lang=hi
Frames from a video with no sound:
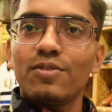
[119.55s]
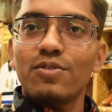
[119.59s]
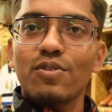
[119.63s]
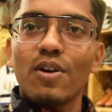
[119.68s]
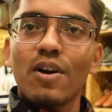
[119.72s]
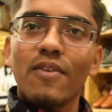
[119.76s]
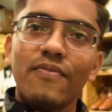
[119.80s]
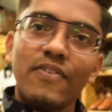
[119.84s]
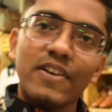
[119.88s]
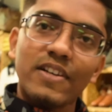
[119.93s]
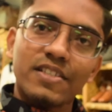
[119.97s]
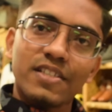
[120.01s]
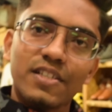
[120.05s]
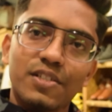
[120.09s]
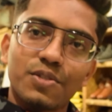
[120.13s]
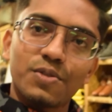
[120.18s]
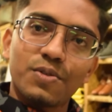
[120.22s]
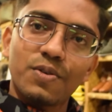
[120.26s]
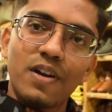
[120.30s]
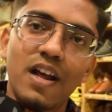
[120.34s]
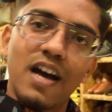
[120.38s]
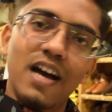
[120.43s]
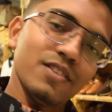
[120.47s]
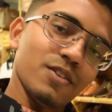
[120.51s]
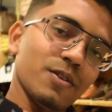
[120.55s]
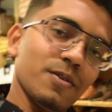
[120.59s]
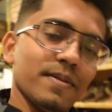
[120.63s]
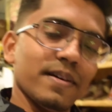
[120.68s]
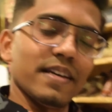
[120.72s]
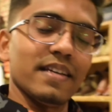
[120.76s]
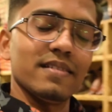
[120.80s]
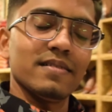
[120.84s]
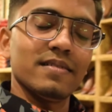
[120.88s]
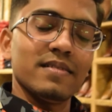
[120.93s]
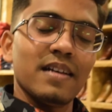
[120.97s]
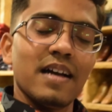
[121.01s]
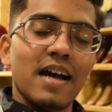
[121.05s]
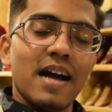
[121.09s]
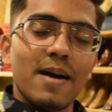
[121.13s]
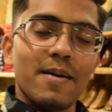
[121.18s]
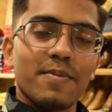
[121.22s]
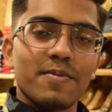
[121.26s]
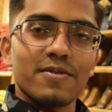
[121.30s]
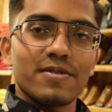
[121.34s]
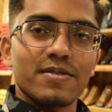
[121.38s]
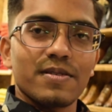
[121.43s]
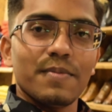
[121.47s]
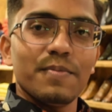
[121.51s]
टॉप फैशन स्टोर आ जाओ भाई
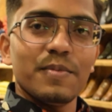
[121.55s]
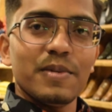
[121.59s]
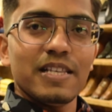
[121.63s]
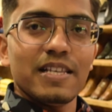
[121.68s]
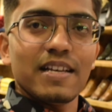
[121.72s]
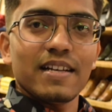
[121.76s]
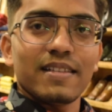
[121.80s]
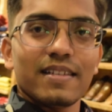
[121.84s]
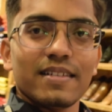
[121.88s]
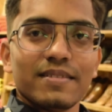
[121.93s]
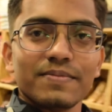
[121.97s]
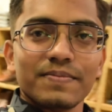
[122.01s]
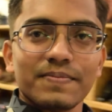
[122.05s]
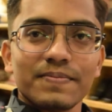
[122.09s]
आपको सब मिल जाता